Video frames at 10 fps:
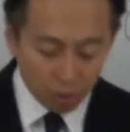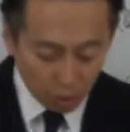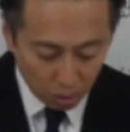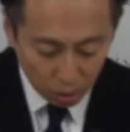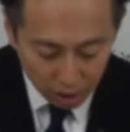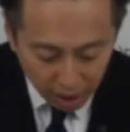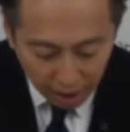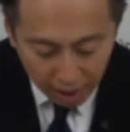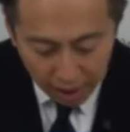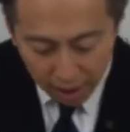ここ
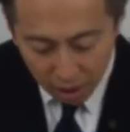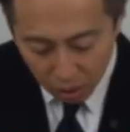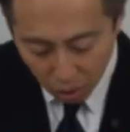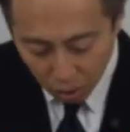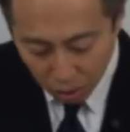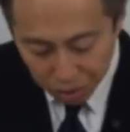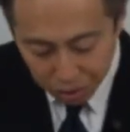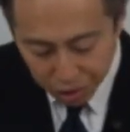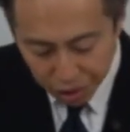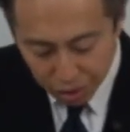でここ
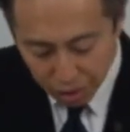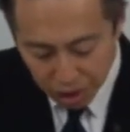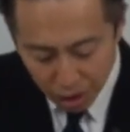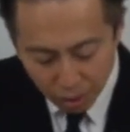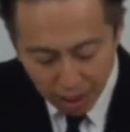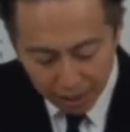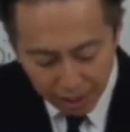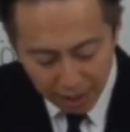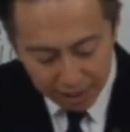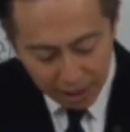複数の事業間
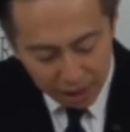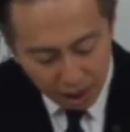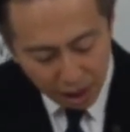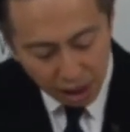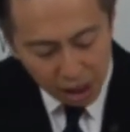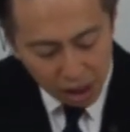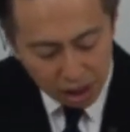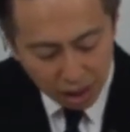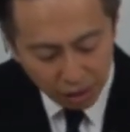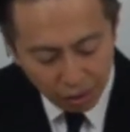で全社的に
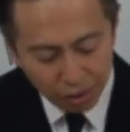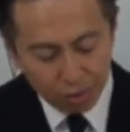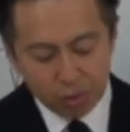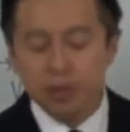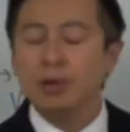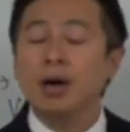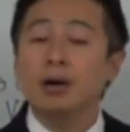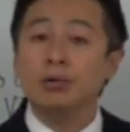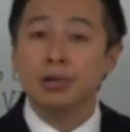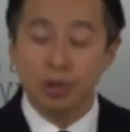人材の流動性を
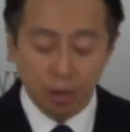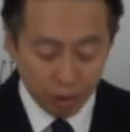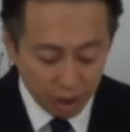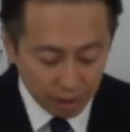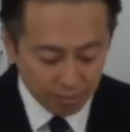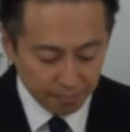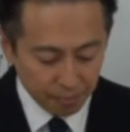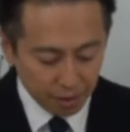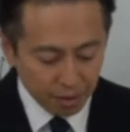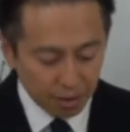確保するように
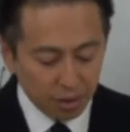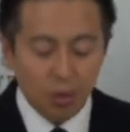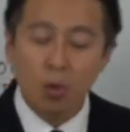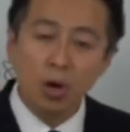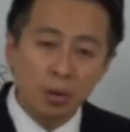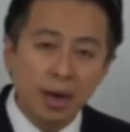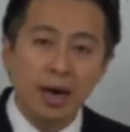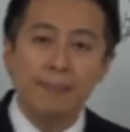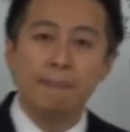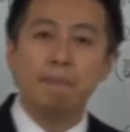これ
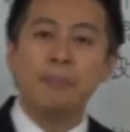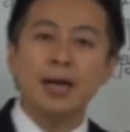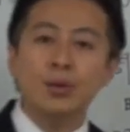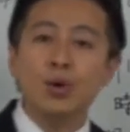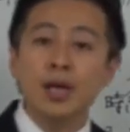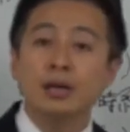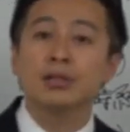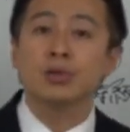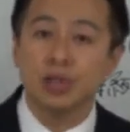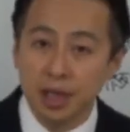は
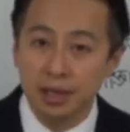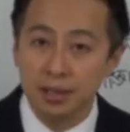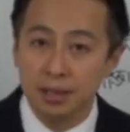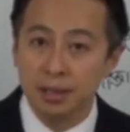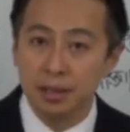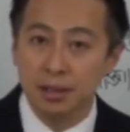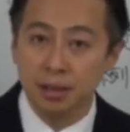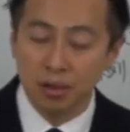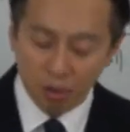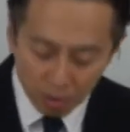マトリックス組織です
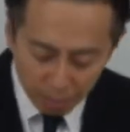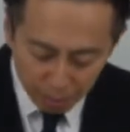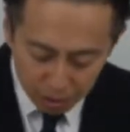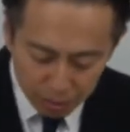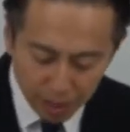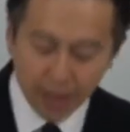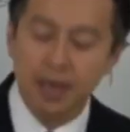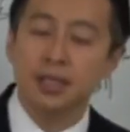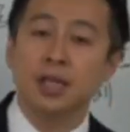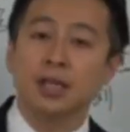これももうズバリ活
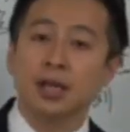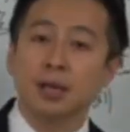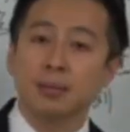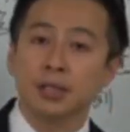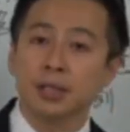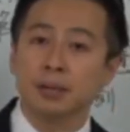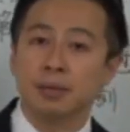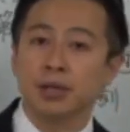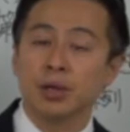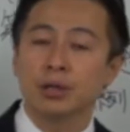かしていただきます
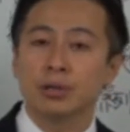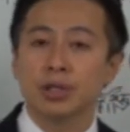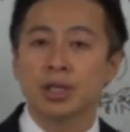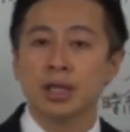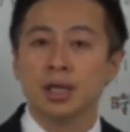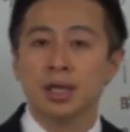マトリックス組織